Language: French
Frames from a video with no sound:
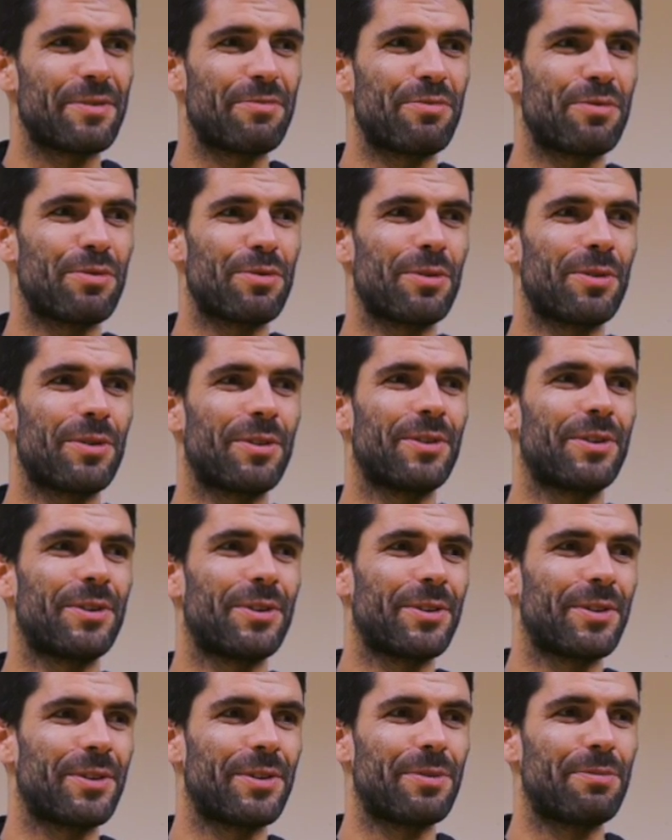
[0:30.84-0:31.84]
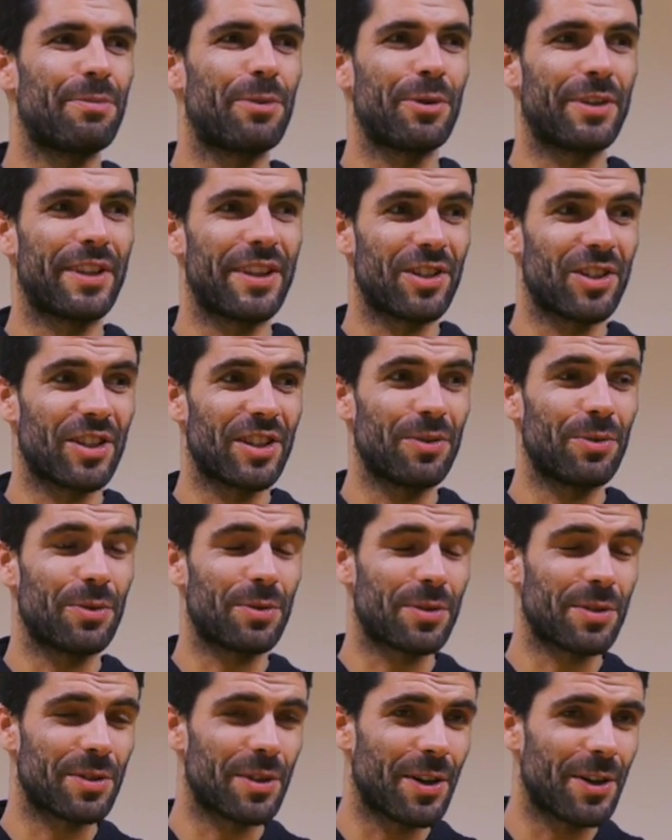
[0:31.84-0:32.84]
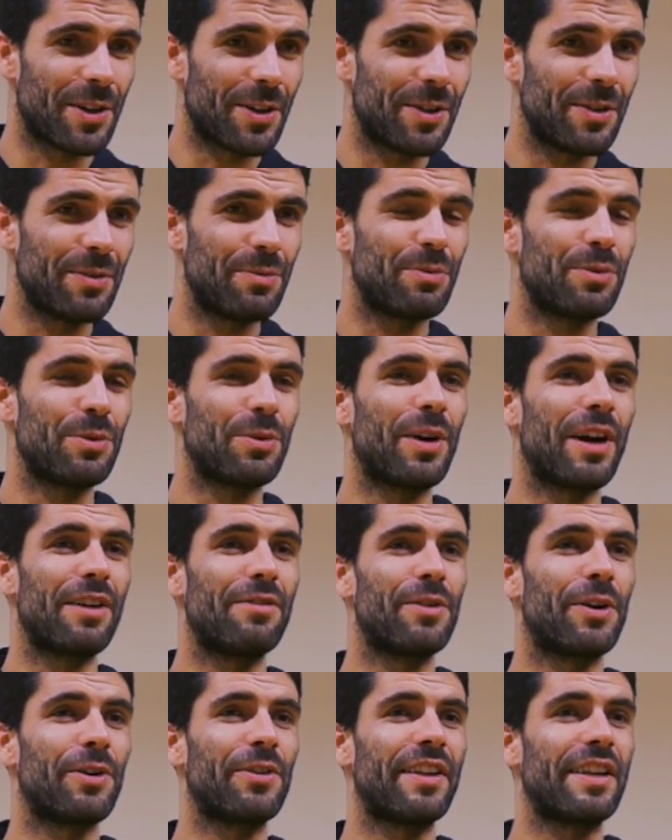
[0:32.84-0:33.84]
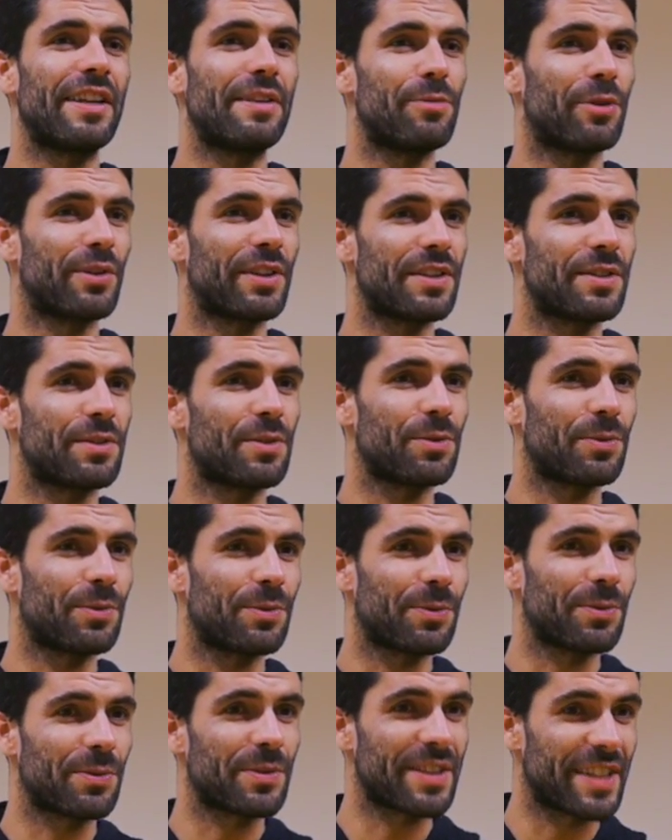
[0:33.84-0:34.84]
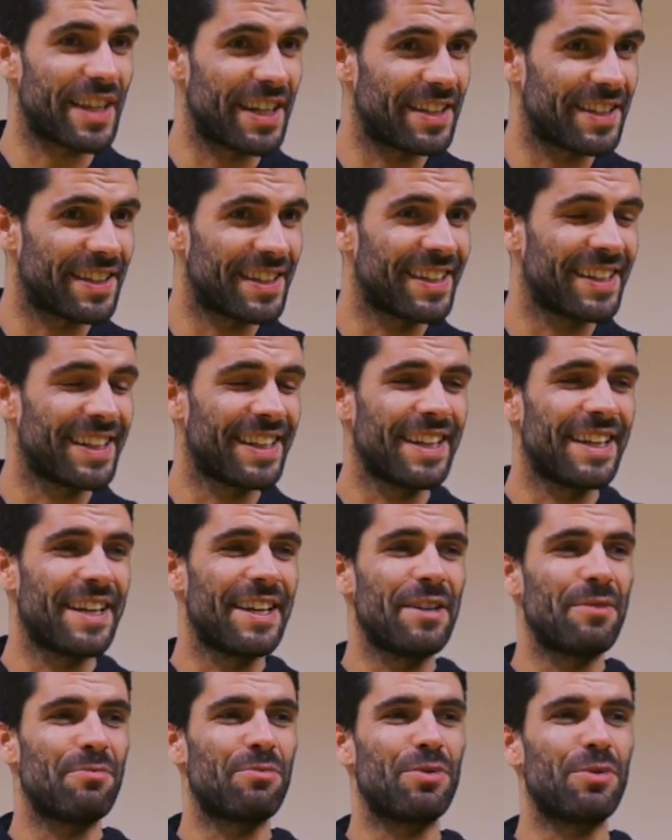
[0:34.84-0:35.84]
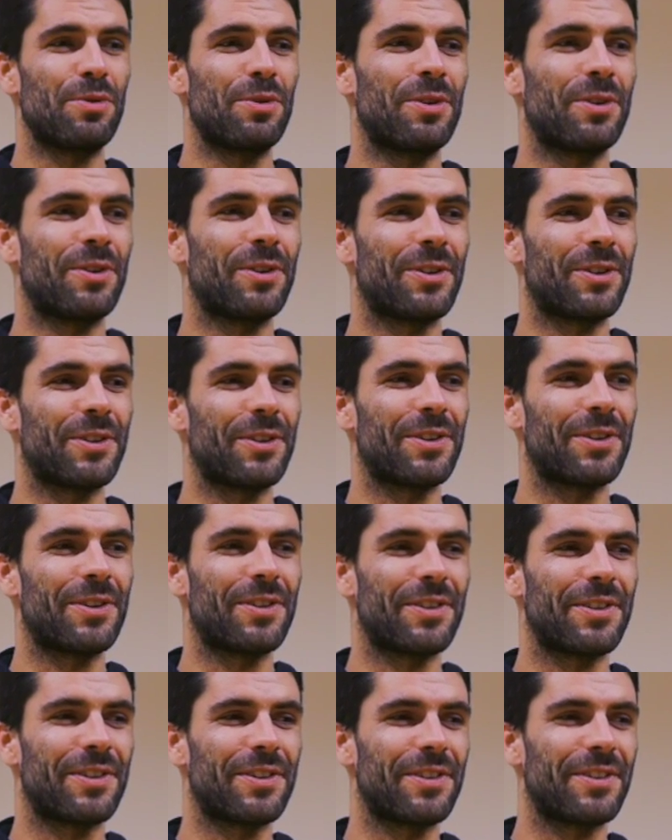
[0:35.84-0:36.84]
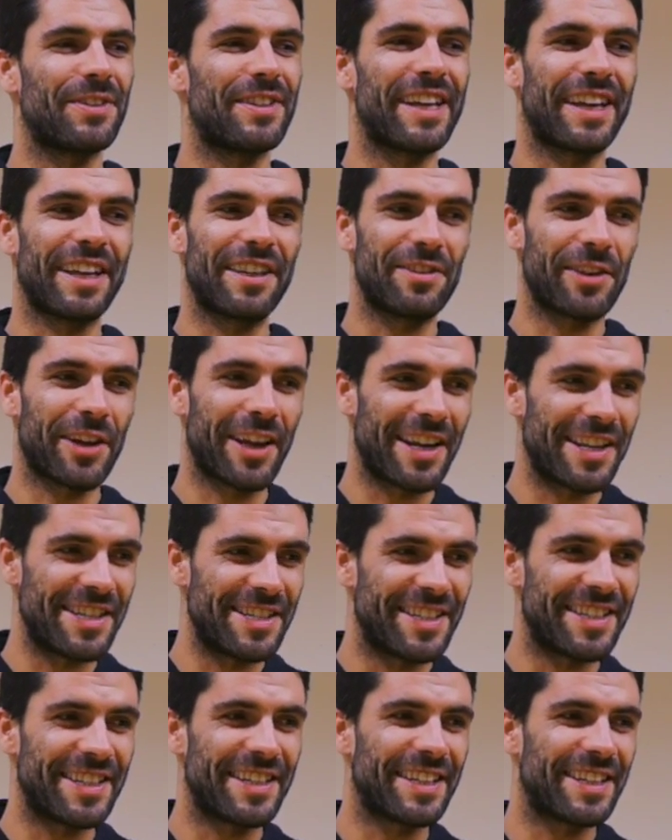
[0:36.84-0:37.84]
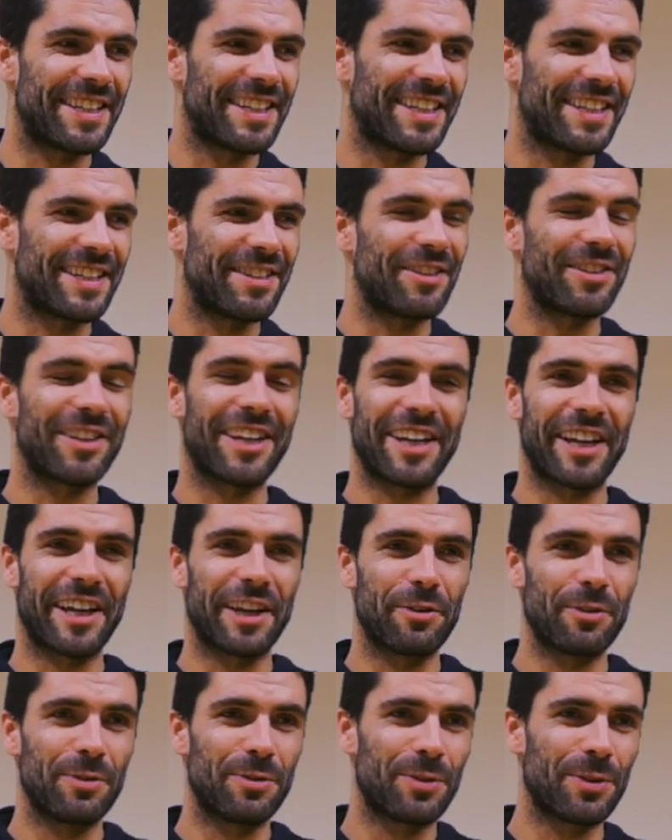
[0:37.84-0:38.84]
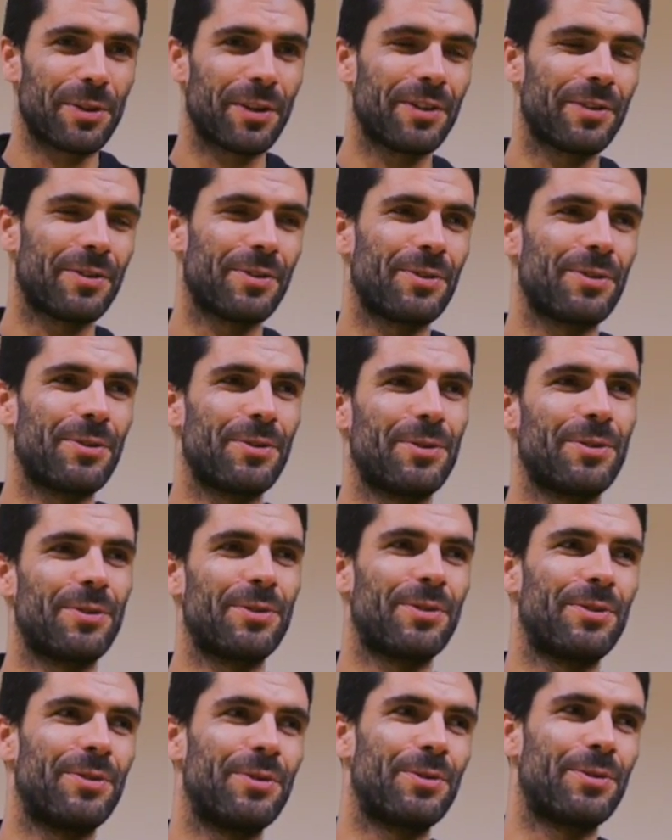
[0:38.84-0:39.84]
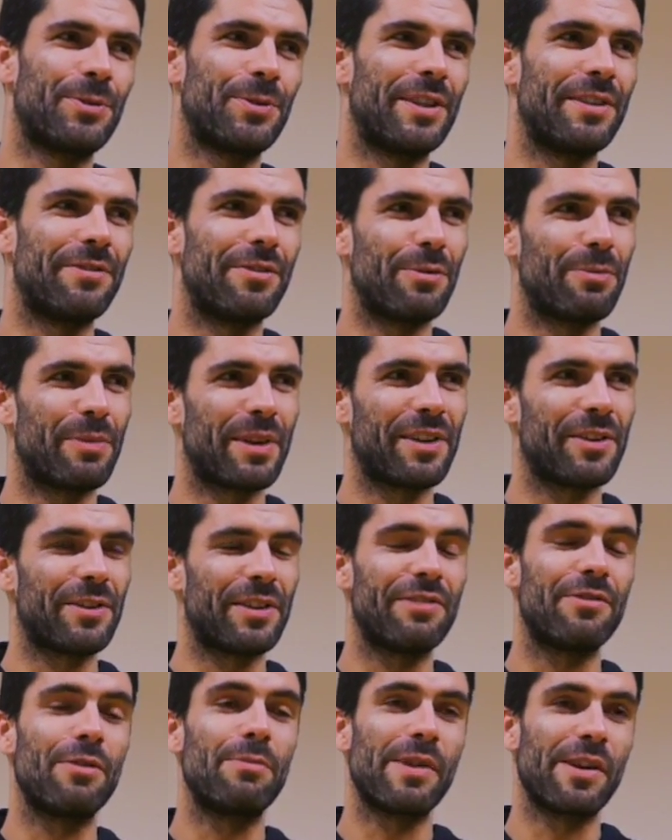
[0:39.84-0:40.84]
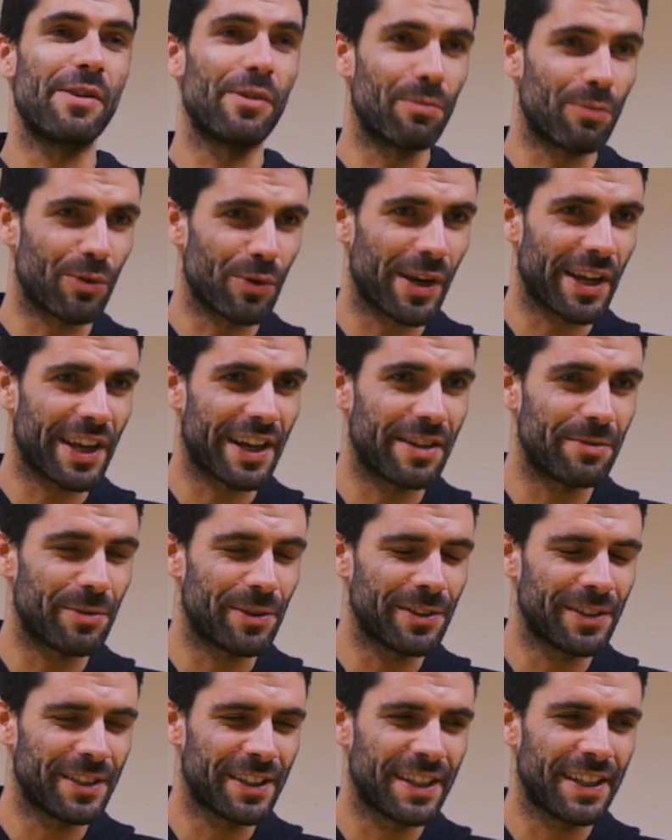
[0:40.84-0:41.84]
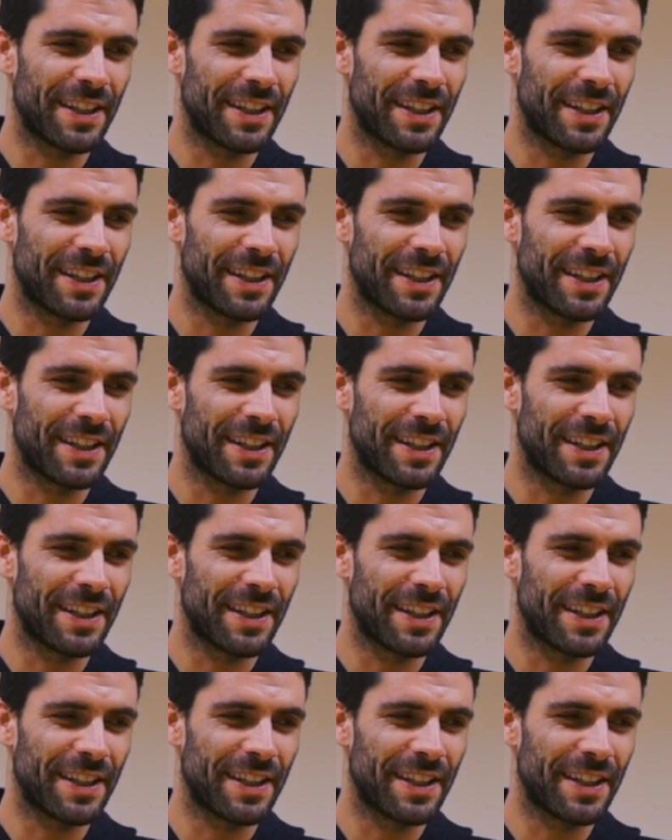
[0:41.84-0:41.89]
pour protéger nos sols, pour avoir une alimentation saine, pour euh, territorialiser notre agriculture ou du coup développer, euh, développer l'emploi également,